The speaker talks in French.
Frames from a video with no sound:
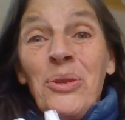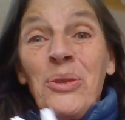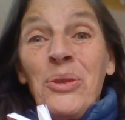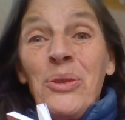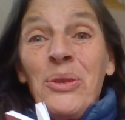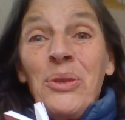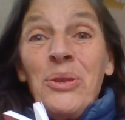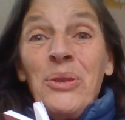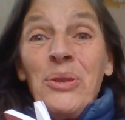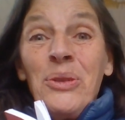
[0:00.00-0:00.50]

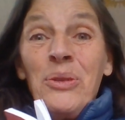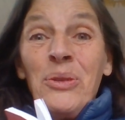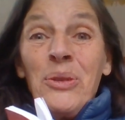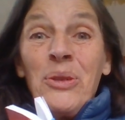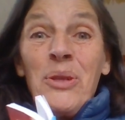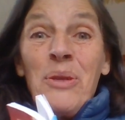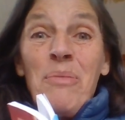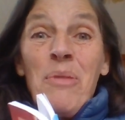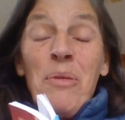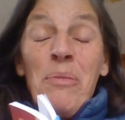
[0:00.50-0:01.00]
de,
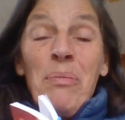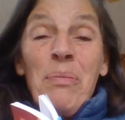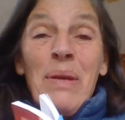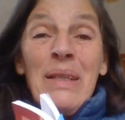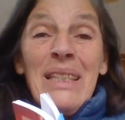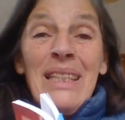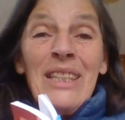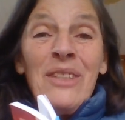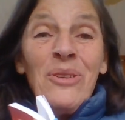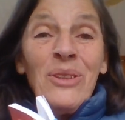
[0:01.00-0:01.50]
comment ne pas
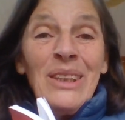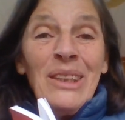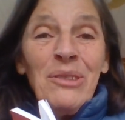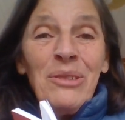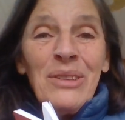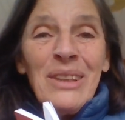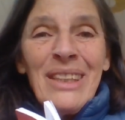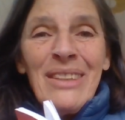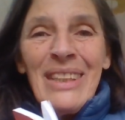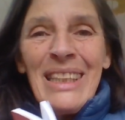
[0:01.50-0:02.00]

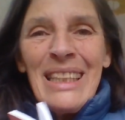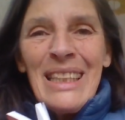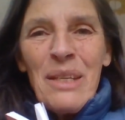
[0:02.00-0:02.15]
s'identifier avec